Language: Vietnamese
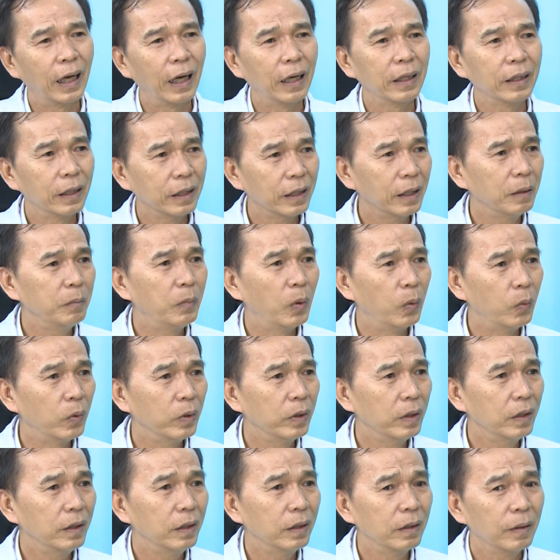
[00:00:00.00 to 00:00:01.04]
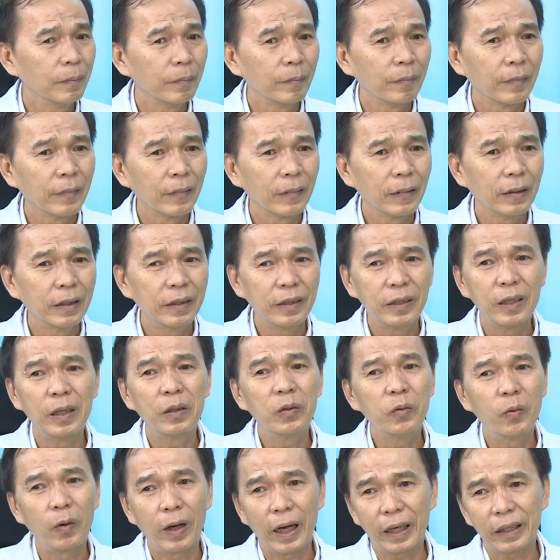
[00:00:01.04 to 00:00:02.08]
những cái buổi
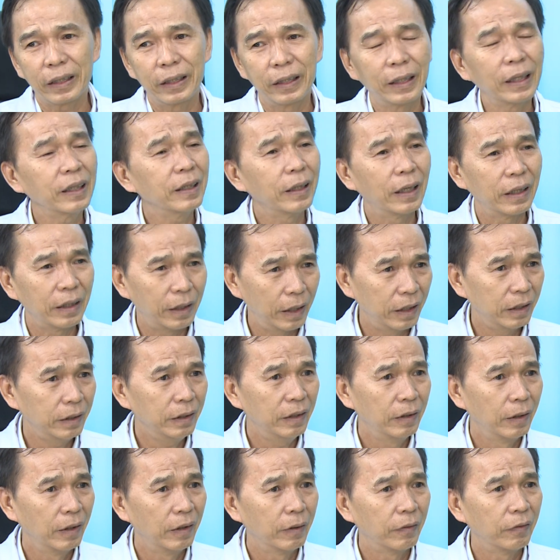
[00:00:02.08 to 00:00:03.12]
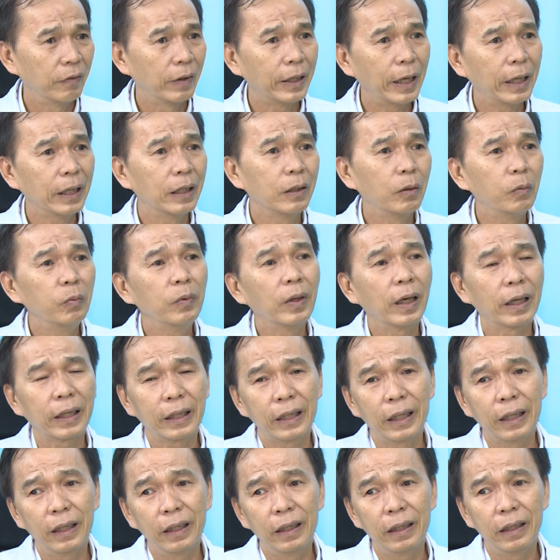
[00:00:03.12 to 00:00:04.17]
sinh hoạt gì rất là lớn. Và đây cũng là
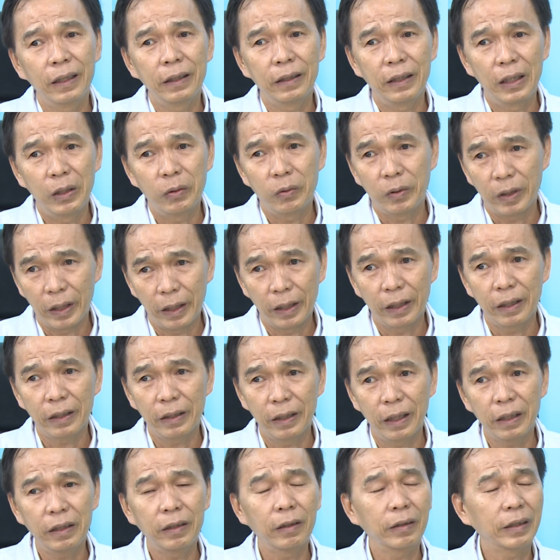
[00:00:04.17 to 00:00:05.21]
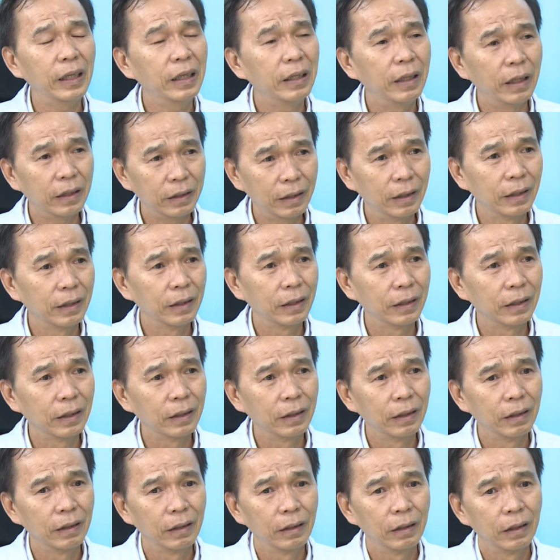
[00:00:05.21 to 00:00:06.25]
cái điều kiện để cho cái dịch
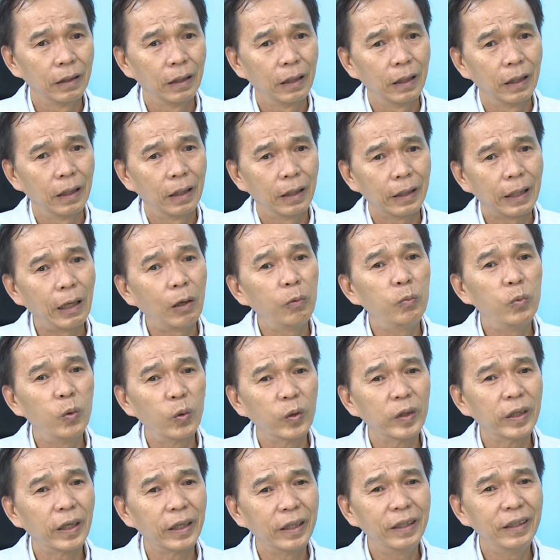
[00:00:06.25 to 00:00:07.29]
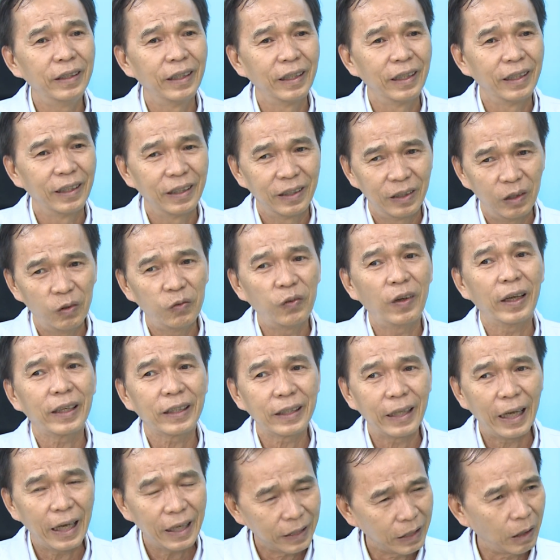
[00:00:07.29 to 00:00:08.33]
đậu mùa khỉ nó phát
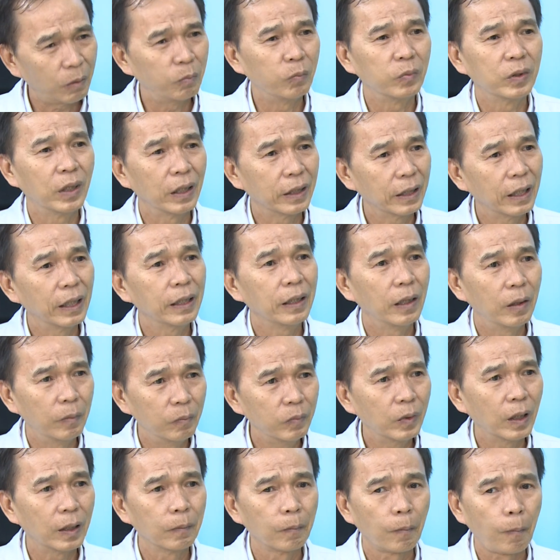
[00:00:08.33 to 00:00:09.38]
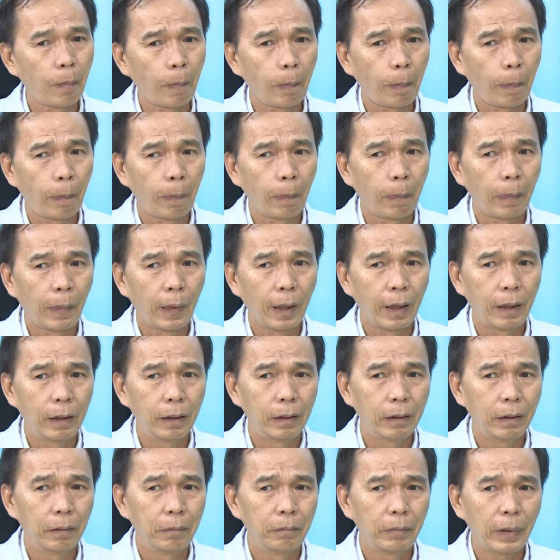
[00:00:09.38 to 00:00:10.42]
tán rộng trên cái nhóm này.
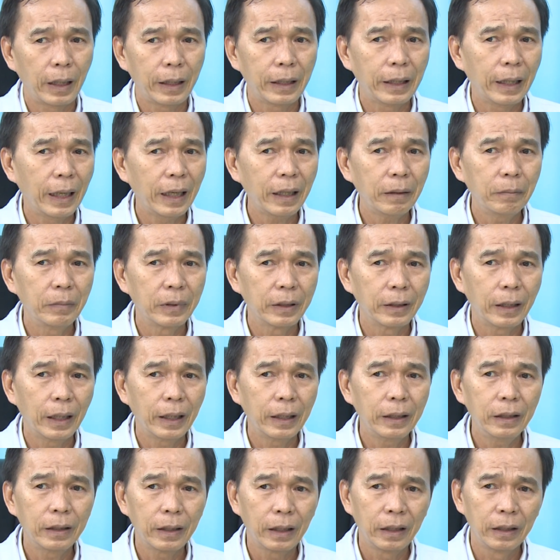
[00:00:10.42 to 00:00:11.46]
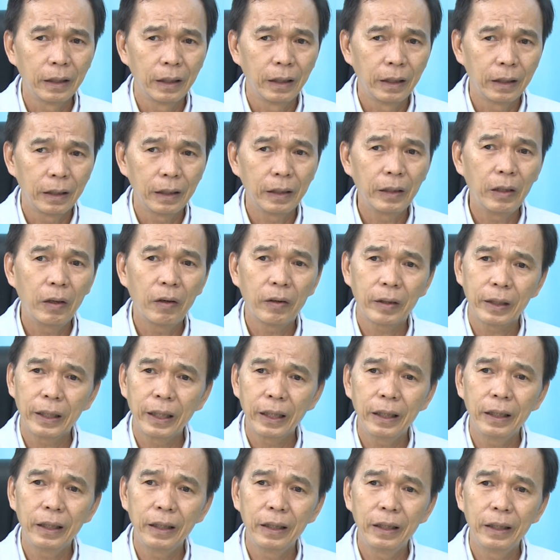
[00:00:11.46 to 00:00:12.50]
À, mặt khác mình thấy là do
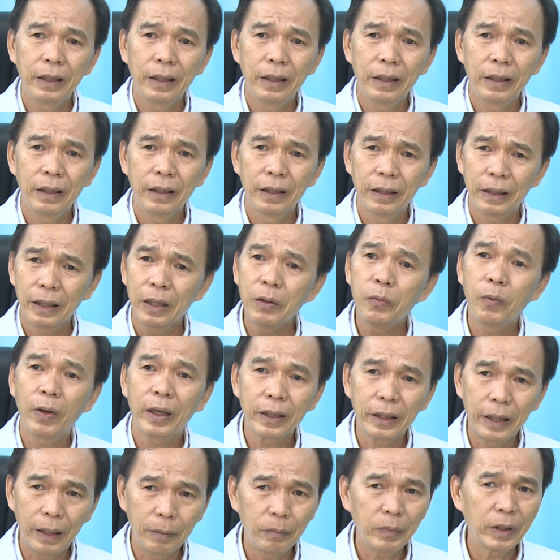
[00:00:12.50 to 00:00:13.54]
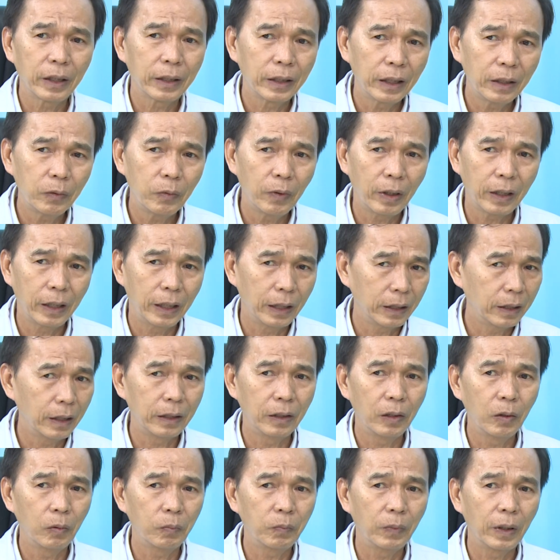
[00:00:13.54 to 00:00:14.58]
cái cái quan niệm về cái quan hệ tình
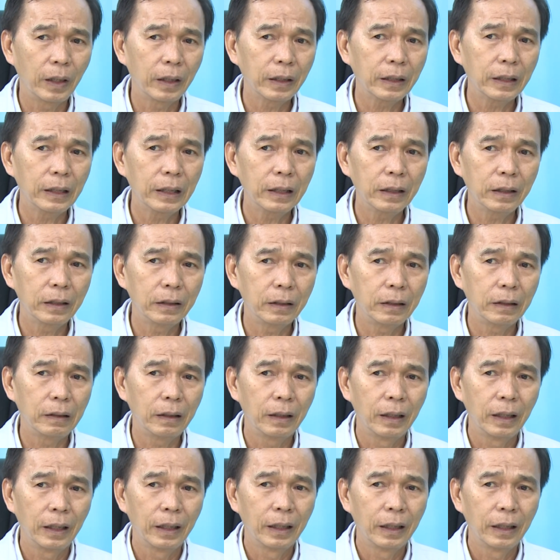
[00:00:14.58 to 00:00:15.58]
dục ở cái người